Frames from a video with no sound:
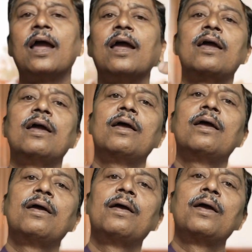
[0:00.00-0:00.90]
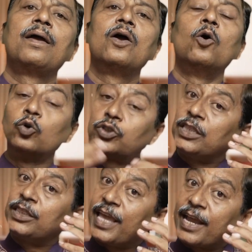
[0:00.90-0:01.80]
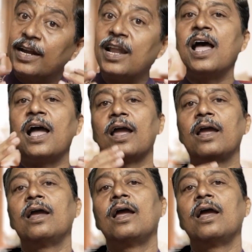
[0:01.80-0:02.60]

है उसे देखना है